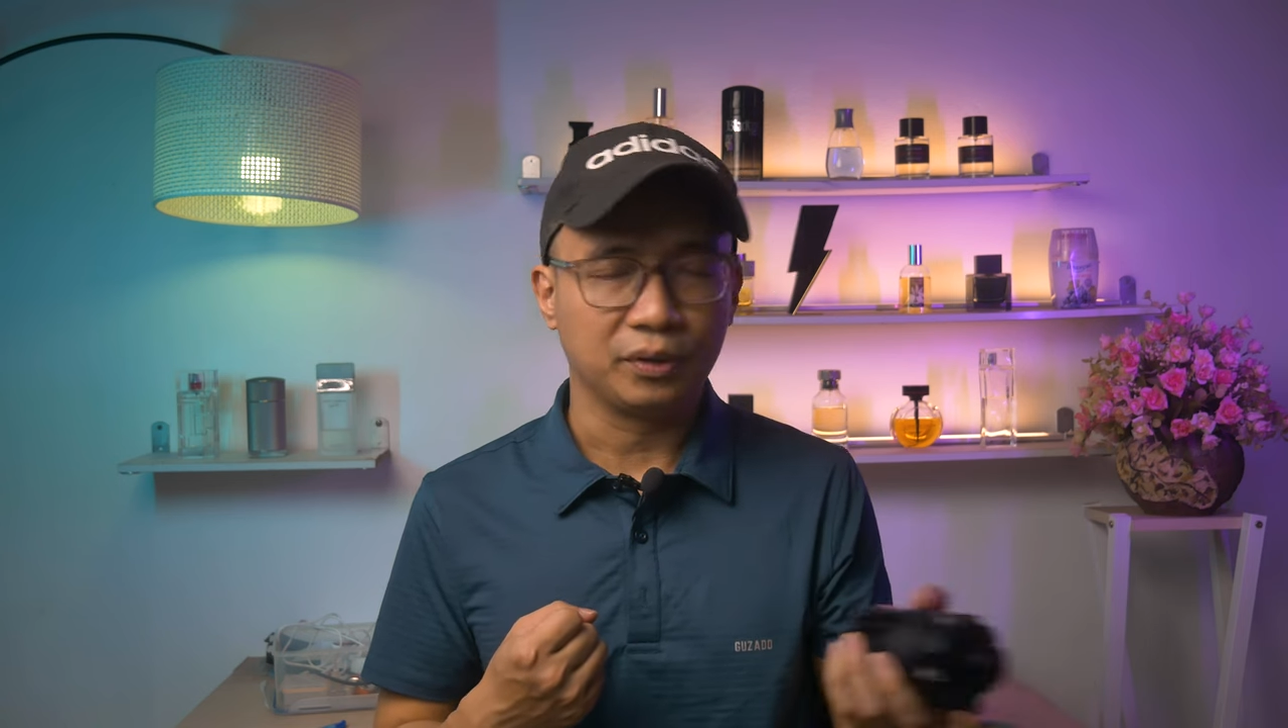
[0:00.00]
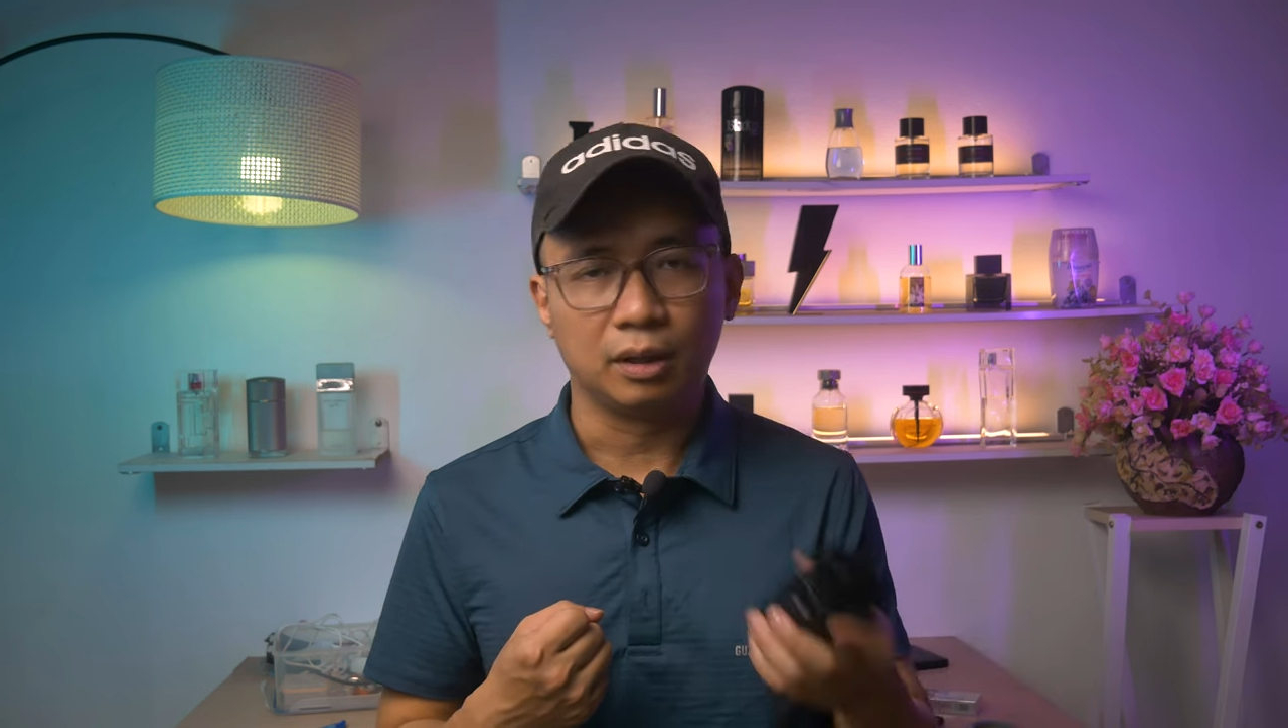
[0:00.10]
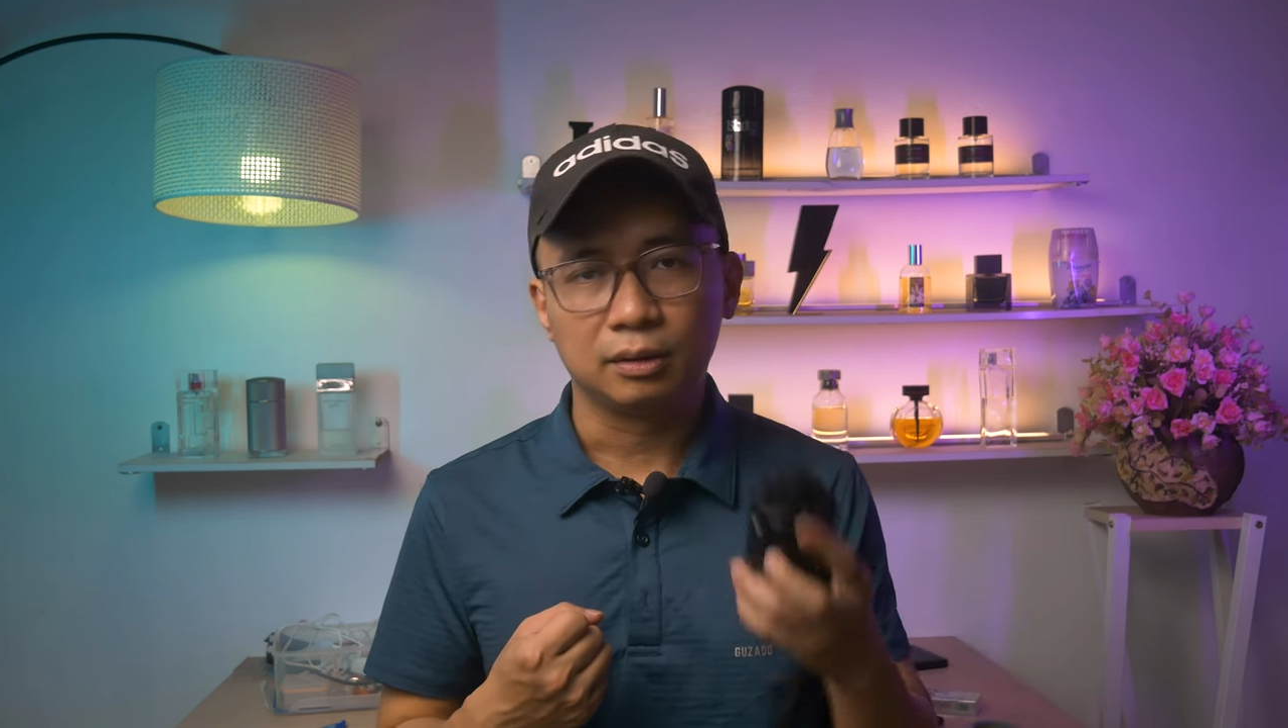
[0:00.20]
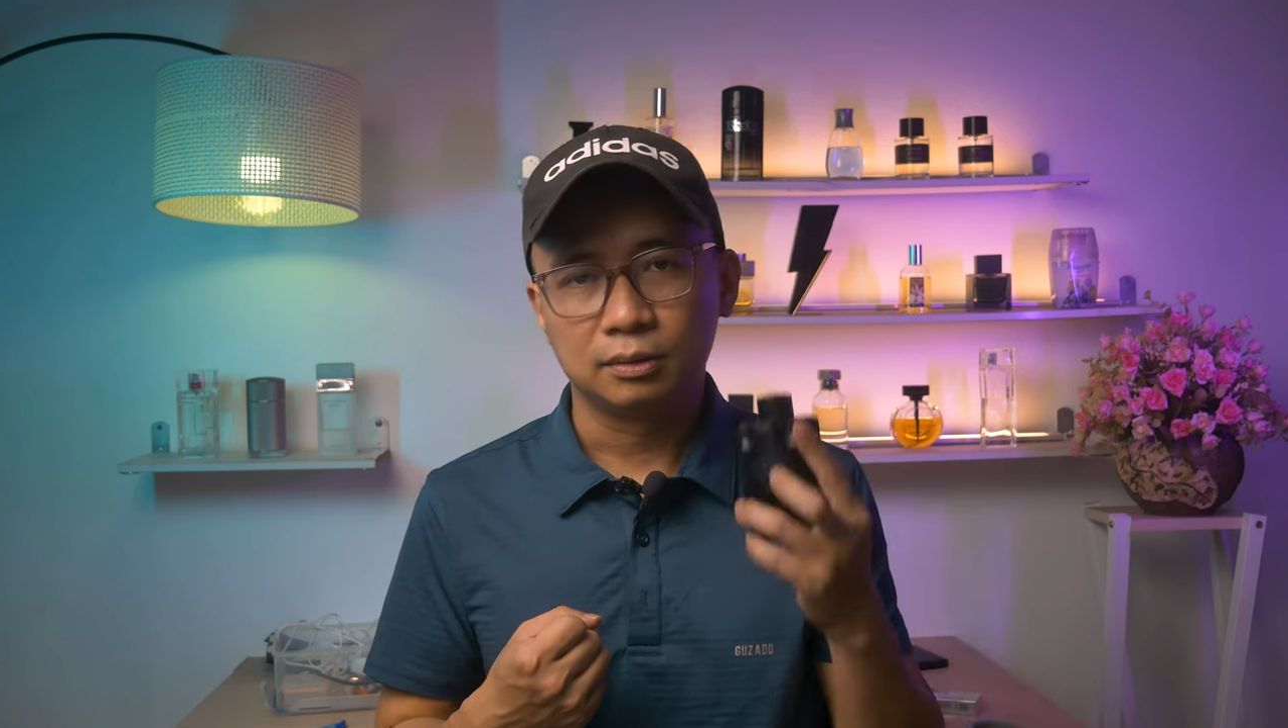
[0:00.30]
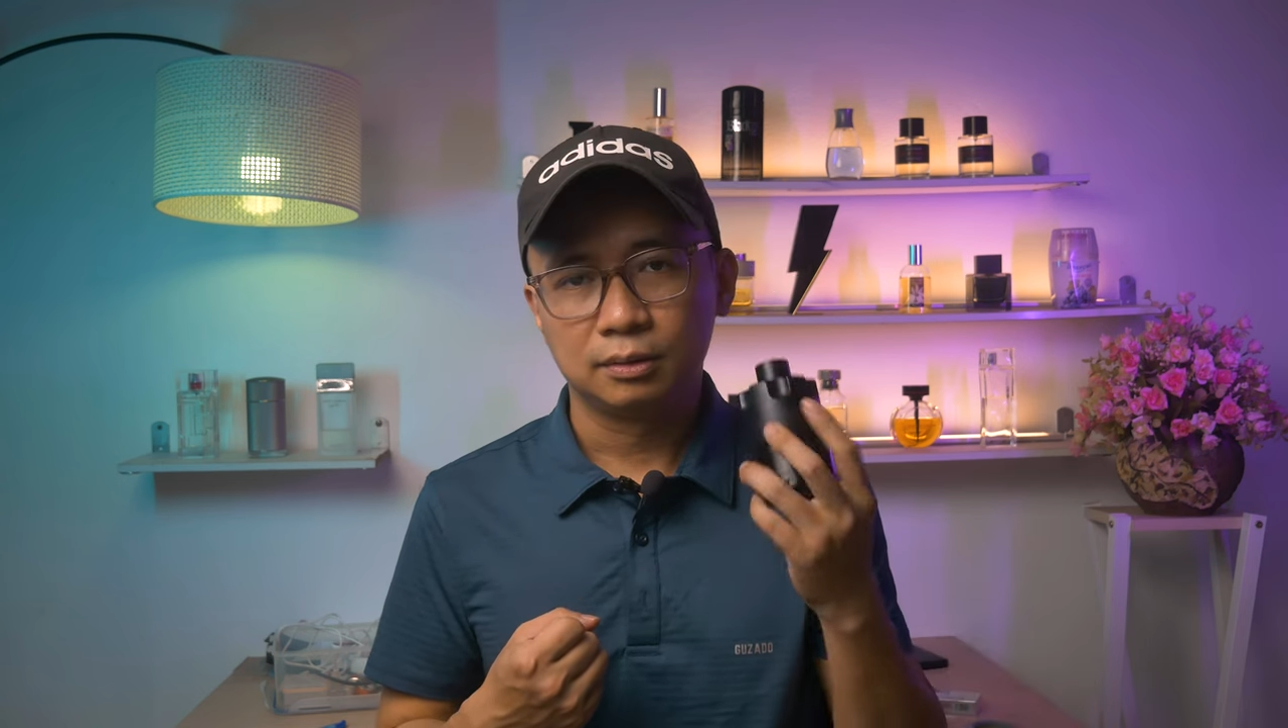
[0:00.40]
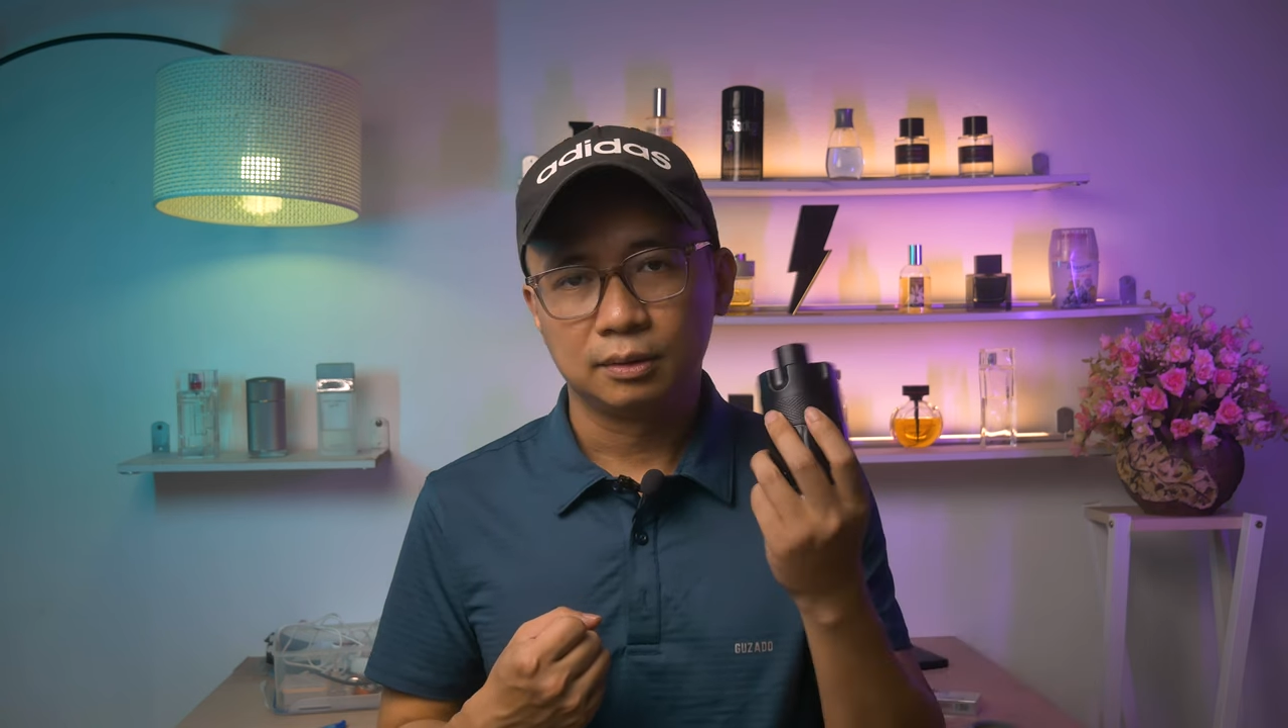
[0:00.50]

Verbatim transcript: Đó